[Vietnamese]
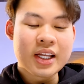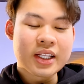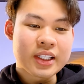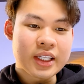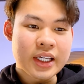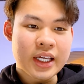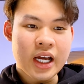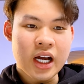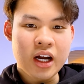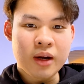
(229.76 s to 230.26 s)

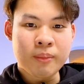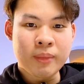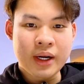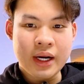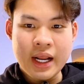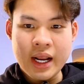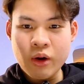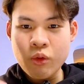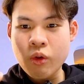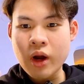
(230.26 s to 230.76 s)
thì uh, mình
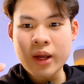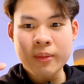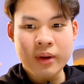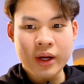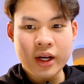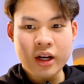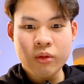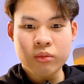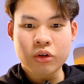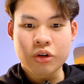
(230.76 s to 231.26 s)
đang quay bằng cái
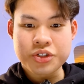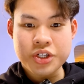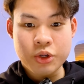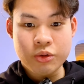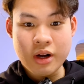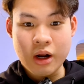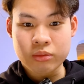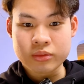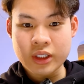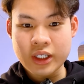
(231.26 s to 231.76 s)
góc độ siêu
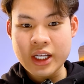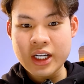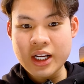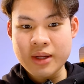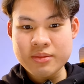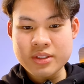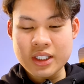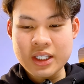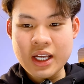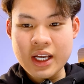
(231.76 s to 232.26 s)
rộng nên các anh em
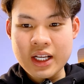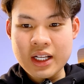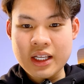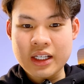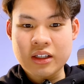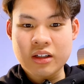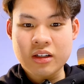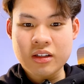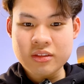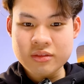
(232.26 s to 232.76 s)
sẽ thấy là
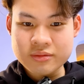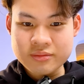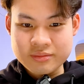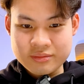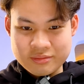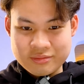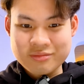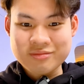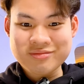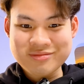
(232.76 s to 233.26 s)
nó
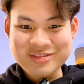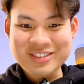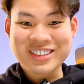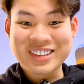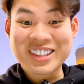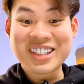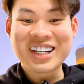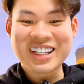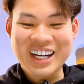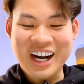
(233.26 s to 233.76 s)

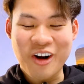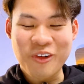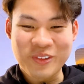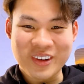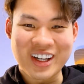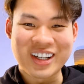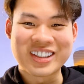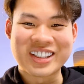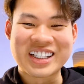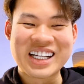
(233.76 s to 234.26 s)
rất là rộng
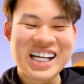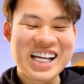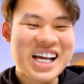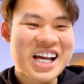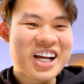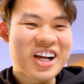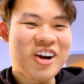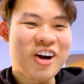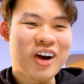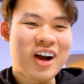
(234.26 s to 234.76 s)
ừ.
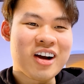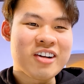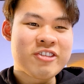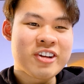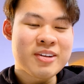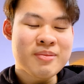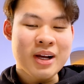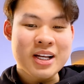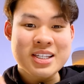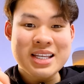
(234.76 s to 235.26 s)
còn ở phía
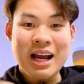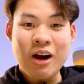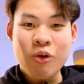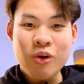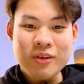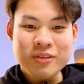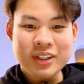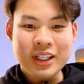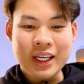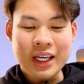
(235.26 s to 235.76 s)
mặt sau
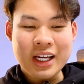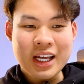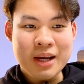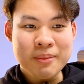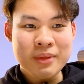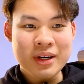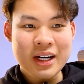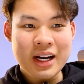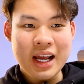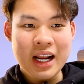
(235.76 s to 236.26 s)
thì cái
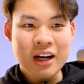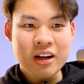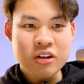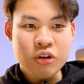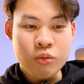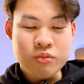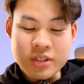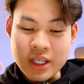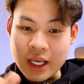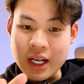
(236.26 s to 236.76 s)
camera nó
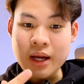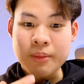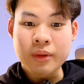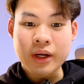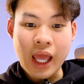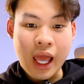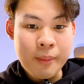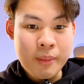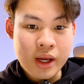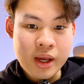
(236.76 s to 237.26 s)
cũng sẽ là
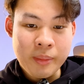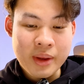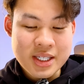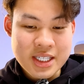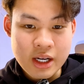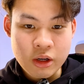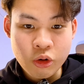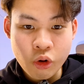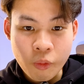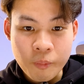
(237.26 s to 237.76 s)
12
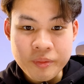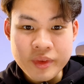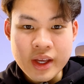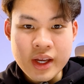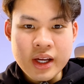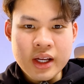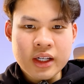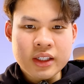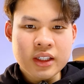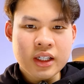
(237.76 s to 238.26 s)
megapixel luôn
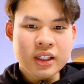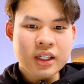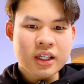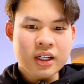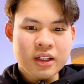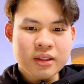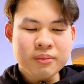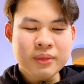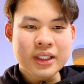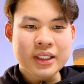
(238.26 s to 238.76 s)
nên
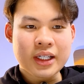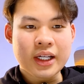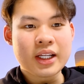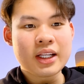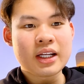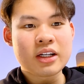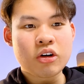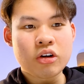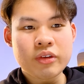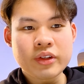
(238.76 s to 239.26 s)
uh, mình nghĩ là
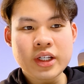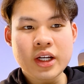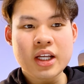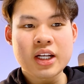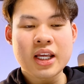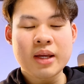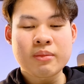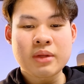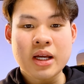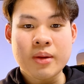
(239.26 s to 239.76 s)
đối với những anh
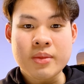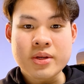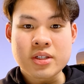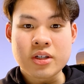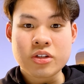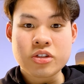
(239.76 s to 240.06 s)
em nào mà sử